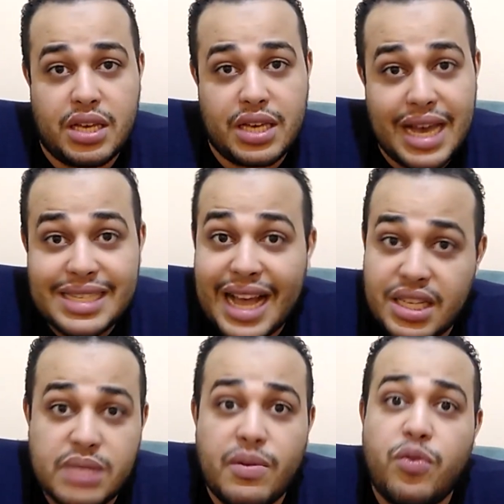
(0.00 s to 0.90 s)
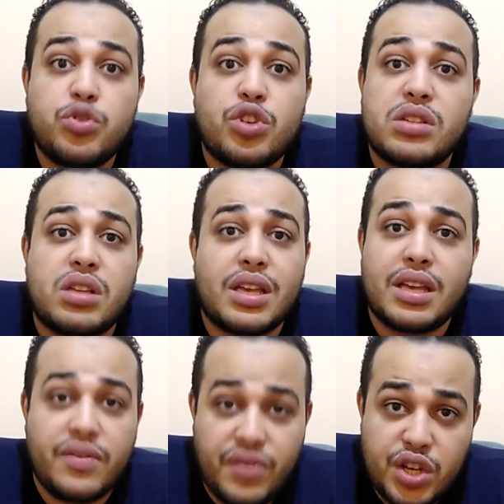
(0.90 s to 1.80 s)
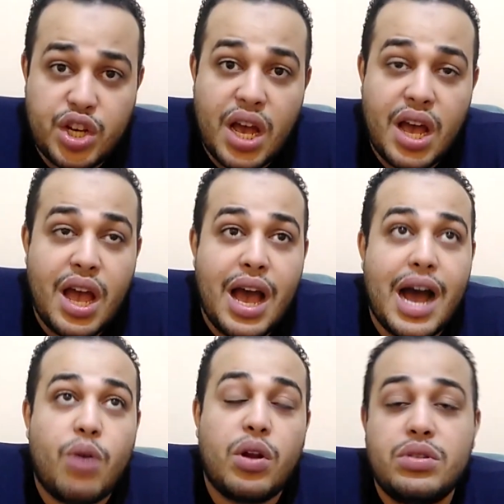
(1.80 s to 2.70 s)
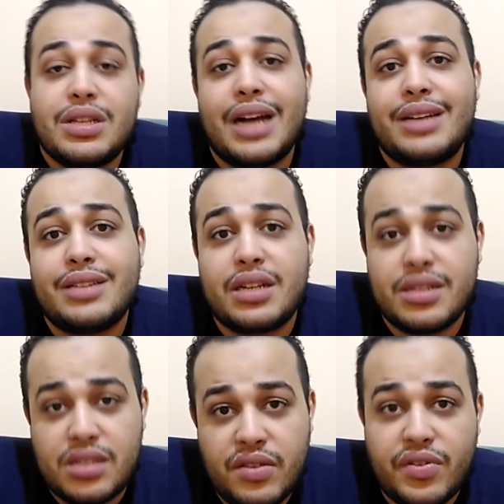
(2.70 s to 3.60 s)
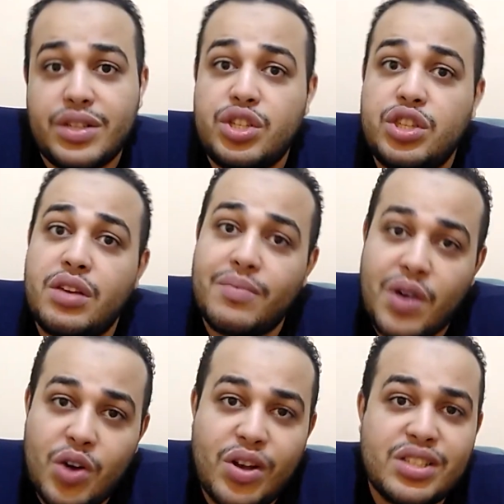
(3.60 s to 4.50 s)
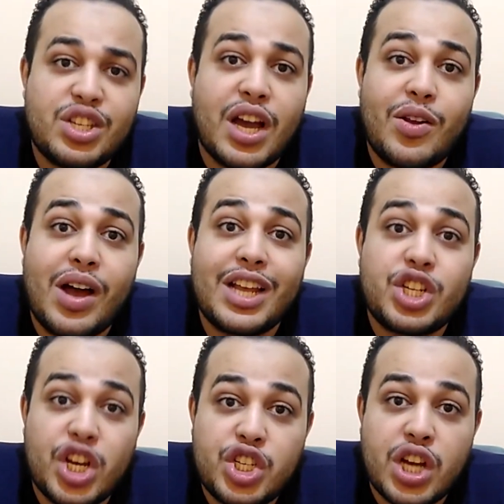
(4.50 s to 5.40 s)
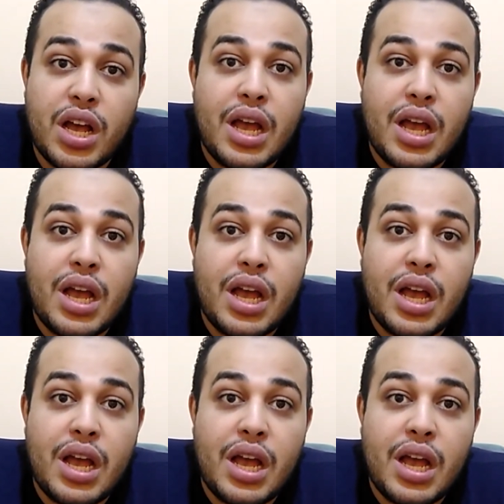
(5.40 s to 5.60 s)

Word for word: جهاز حديث ما فيهوش اصلا الفيجا او لو انت عندك ريسيفر اتش دي ام اي وعايز تشغله على شاشه